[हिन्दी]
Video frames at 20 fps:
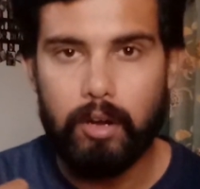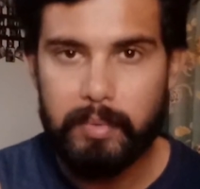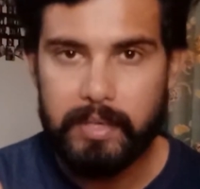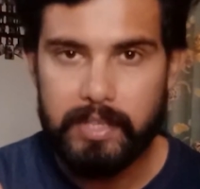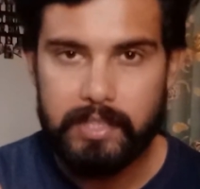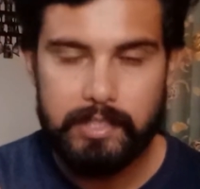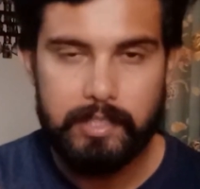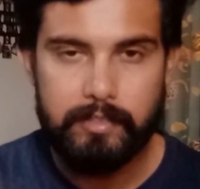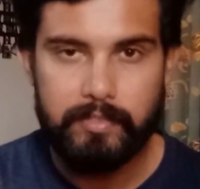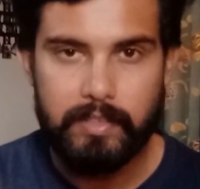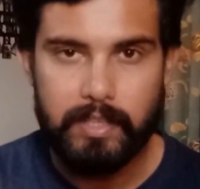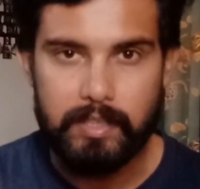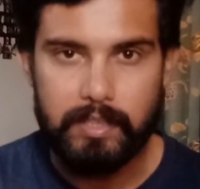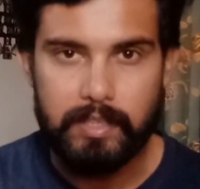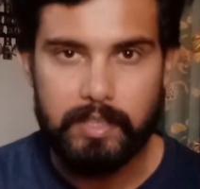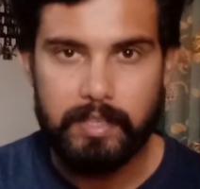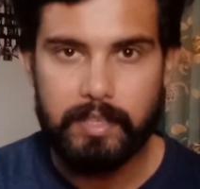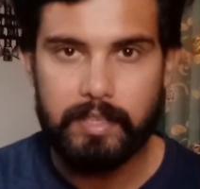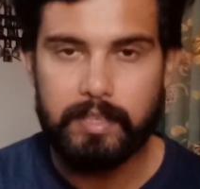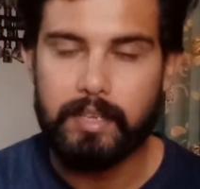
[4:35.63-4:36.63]
भी रिसीव करते
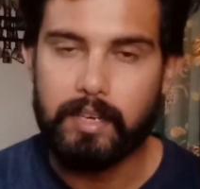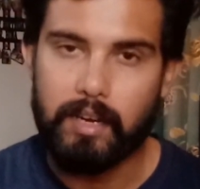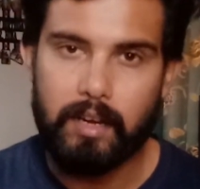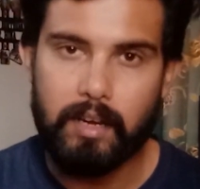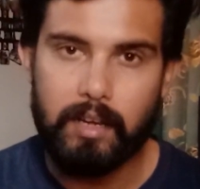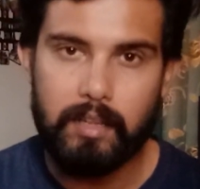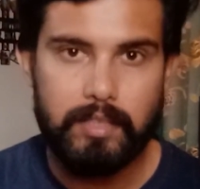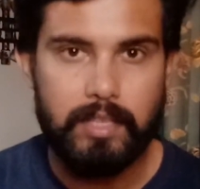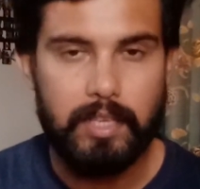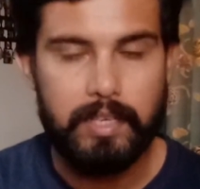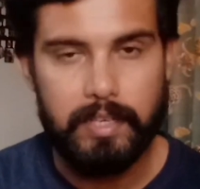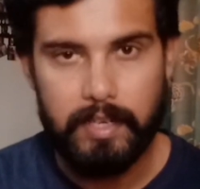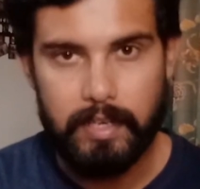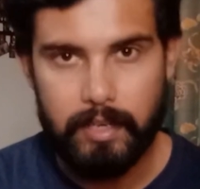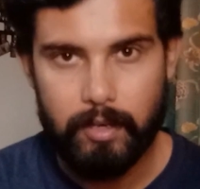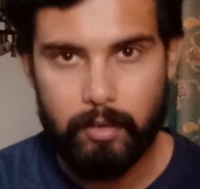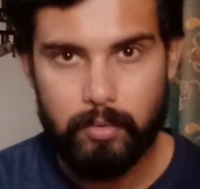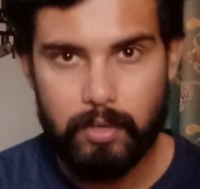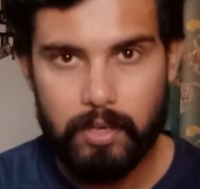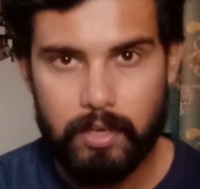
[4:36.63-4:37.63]
हैं कि हाँ दही ले
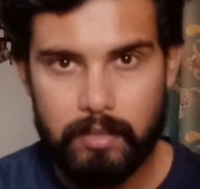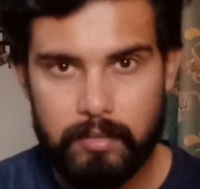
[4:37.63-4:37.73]
आऊंगा